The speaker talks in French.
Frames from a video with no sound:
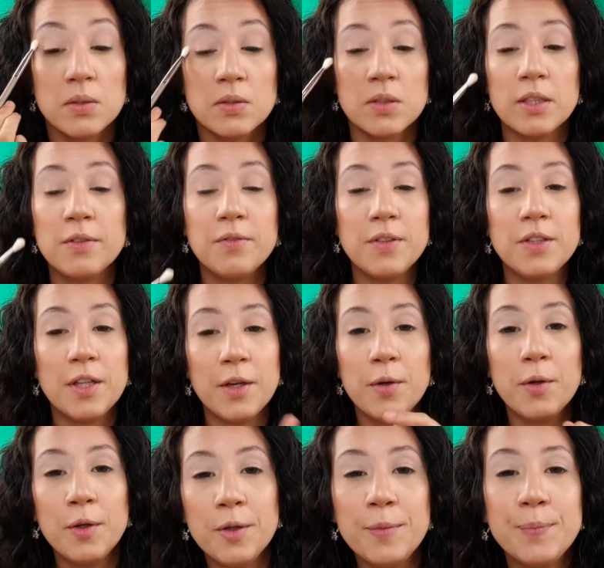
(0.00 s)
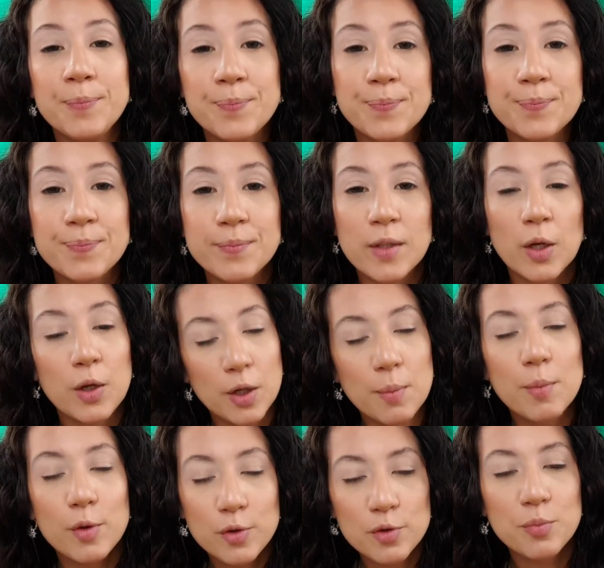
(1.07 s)
Cette vidéo
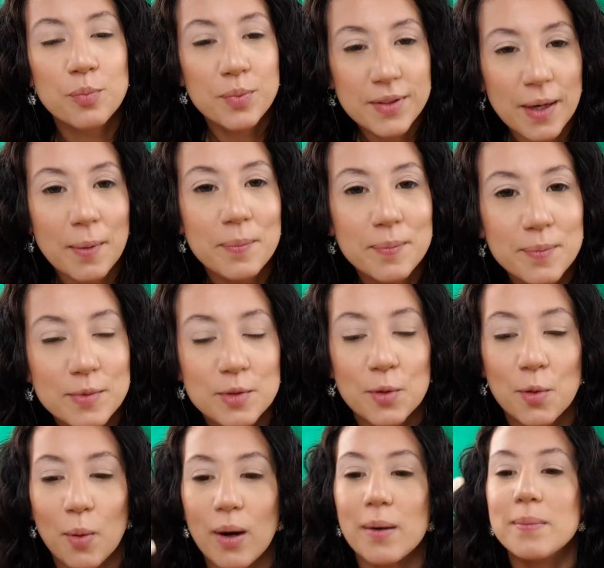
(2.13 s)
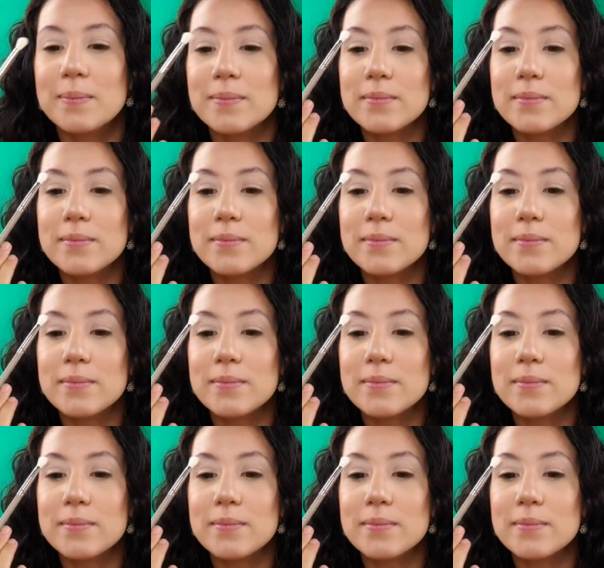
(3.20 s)
commence bien, je crois.